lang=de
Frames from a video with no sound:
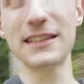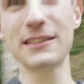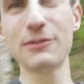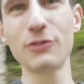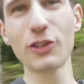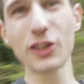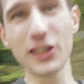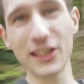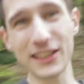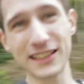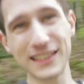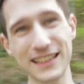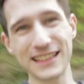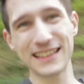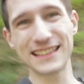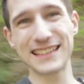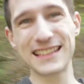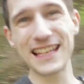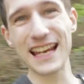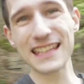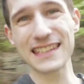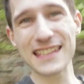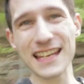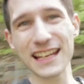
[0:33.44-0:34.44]
ist wirklich
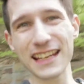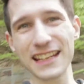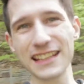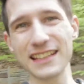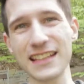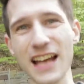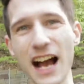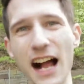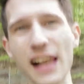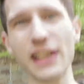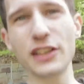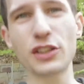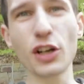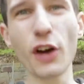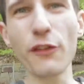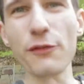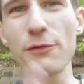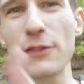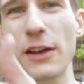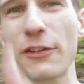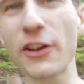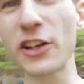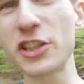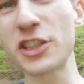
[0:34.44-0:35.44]
sehr, sehr genial. Ich hoffe,
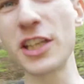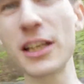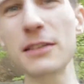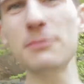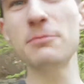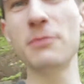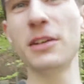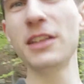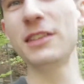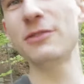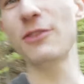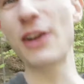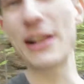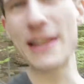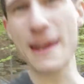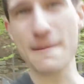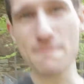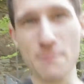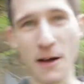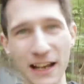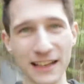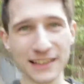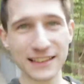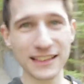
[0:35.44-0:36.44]
ihr versteht mich, weil der
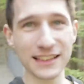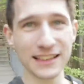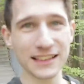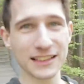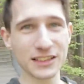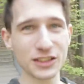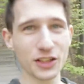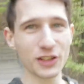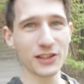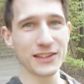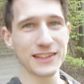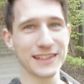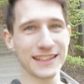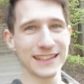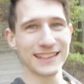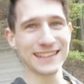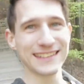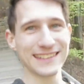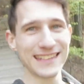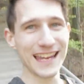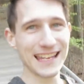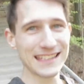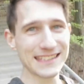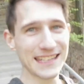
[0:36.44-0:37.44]
Bach hier ist schon
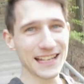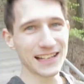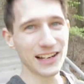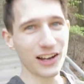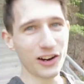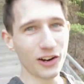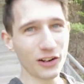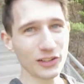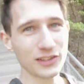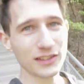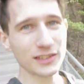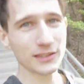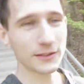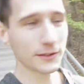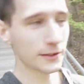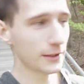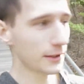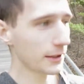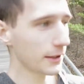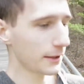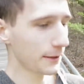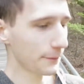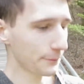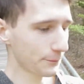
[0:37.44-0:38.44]
sehr, sehr laut.
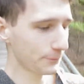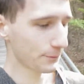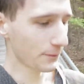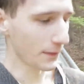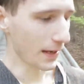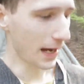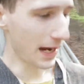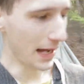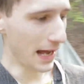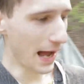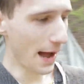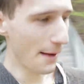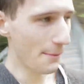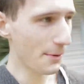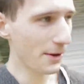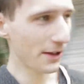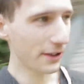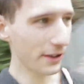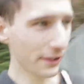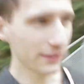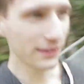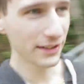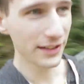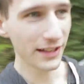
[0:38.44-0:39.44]

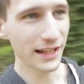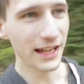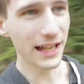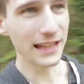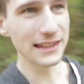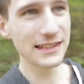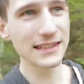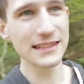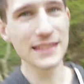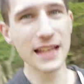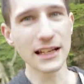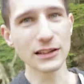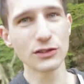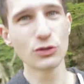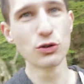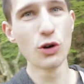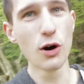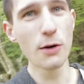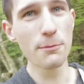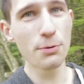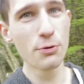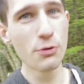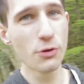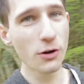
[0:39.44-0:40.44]
Aber es ist
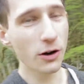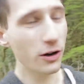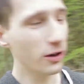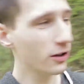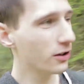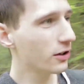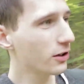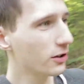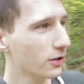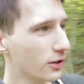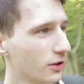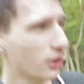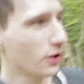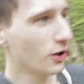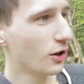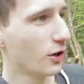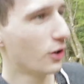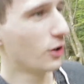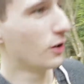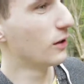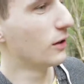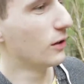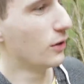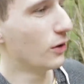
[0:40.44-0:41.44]
Natur pur.
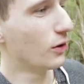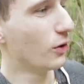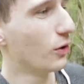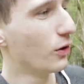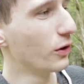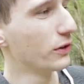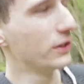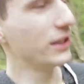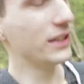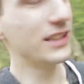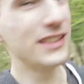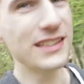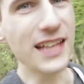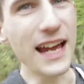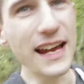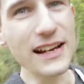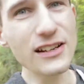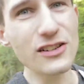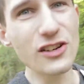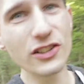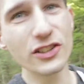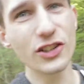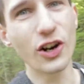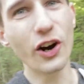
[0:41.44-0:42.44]
Und ich
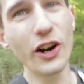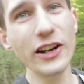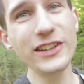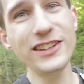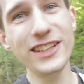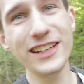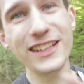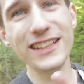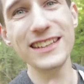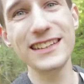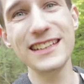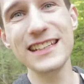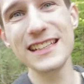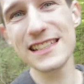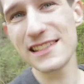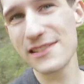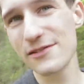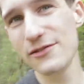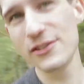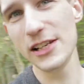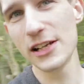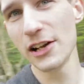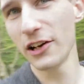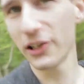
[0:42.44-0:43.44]
zeige euch heute in
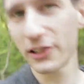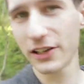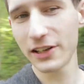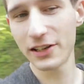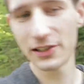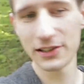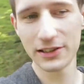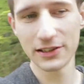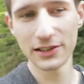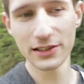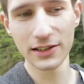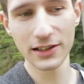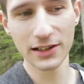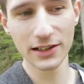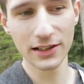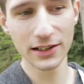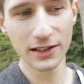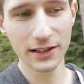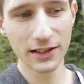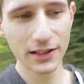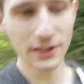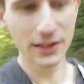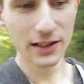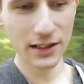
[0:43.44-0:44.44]
diesem Vlog,
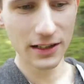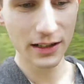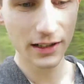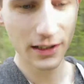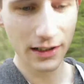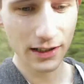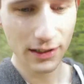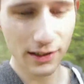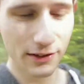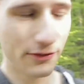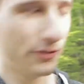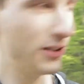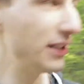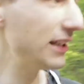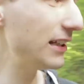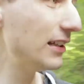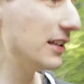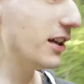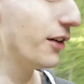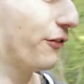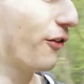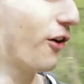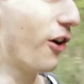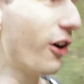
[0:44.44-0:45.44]
wie ich
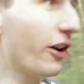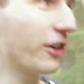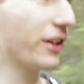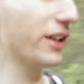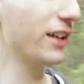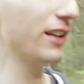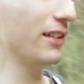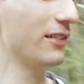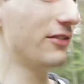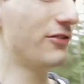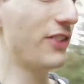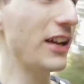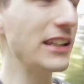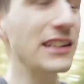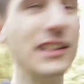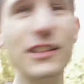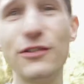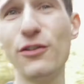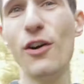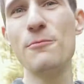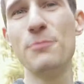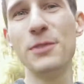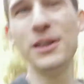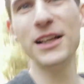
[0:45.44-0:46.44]
hier vorgehe, was ich
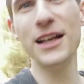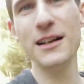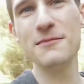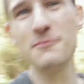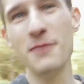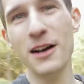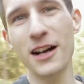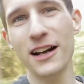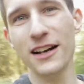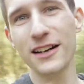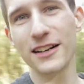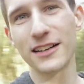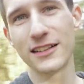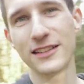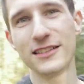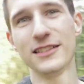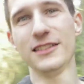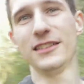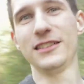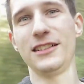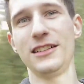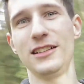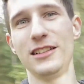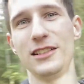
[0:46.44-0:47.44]
vor Bilder mache.
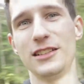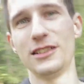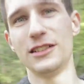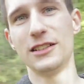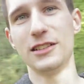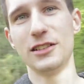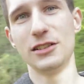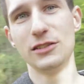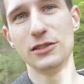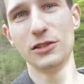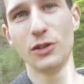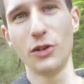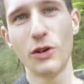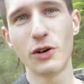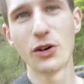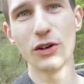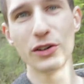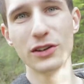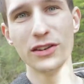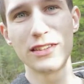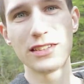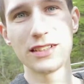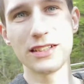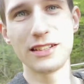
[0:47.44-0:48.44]

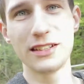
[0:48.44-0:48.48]
Und